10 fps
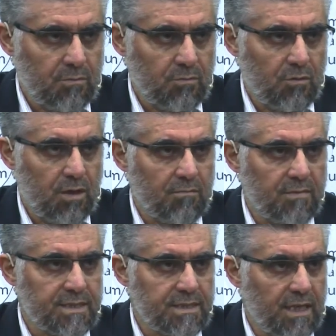
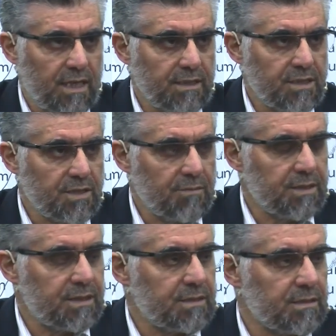Muhammed sadece
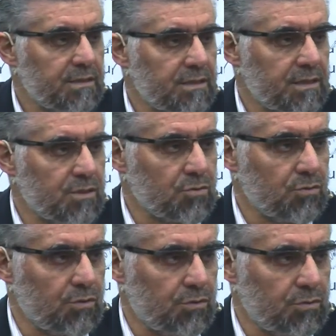bir
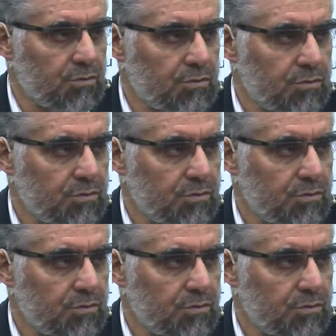rasuldür.